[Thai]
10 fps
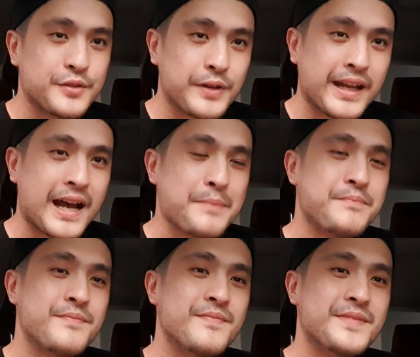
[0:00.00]
สวัสดีครับ
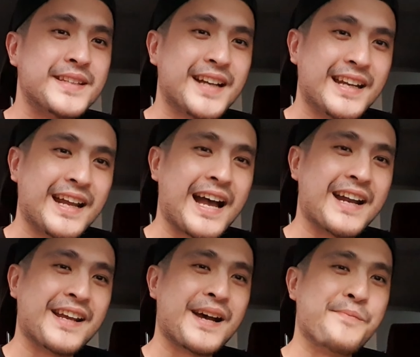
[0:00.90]
เจอกันอีกครั้ง
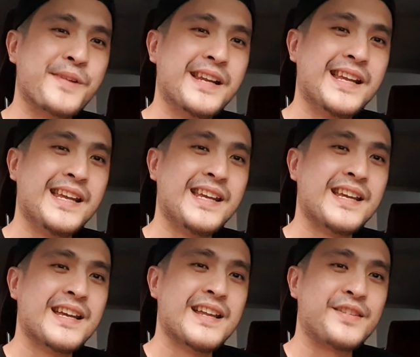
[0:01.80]
นะครับ วันนี้
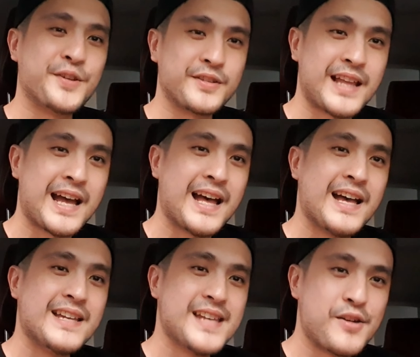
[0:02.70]
Toyota
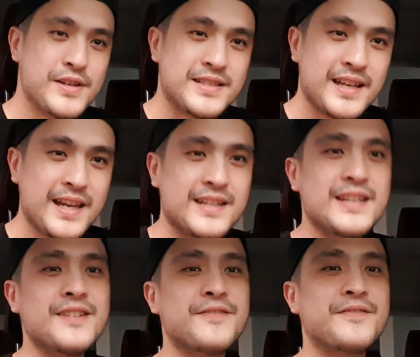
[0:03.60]
Yaris a t
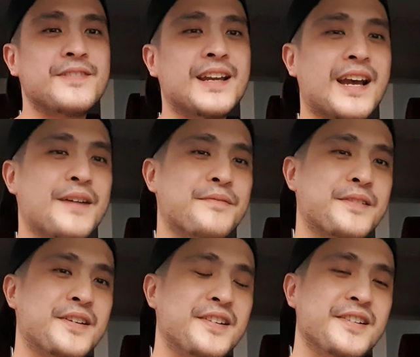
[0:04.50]
i v นะครับ
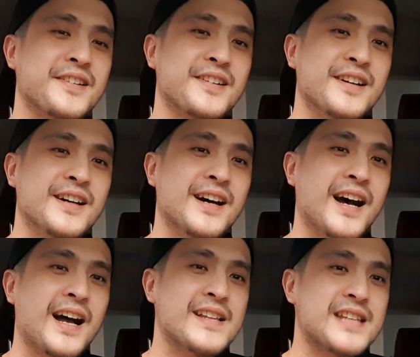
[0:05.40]
ก็
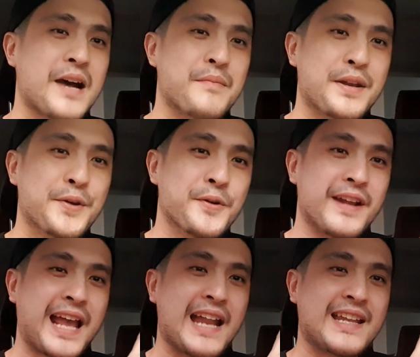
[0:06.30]
จะมาดูใน
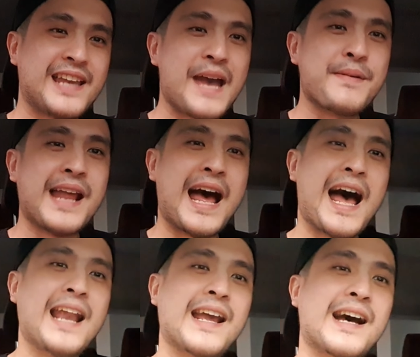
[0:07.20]
การแก้ปัญหา
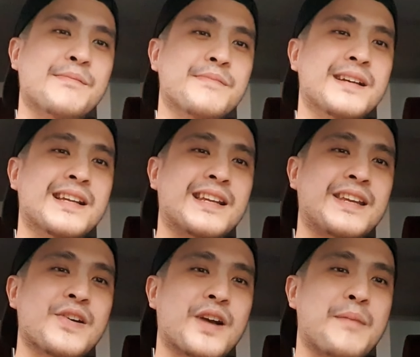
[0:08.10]
นะครับ
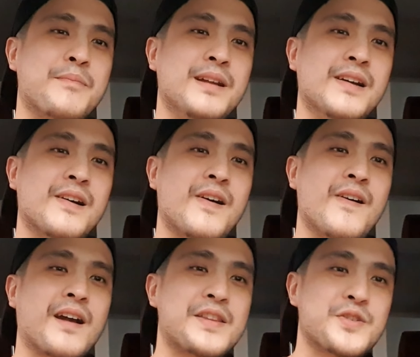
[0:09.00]
เกี่ยวกับเรื่องของ
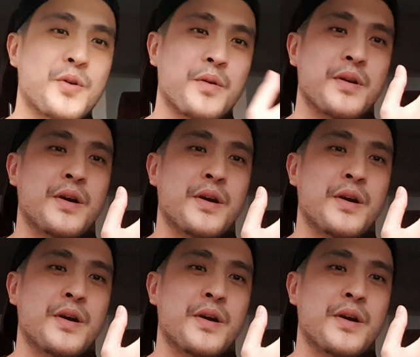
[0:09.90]
กระจก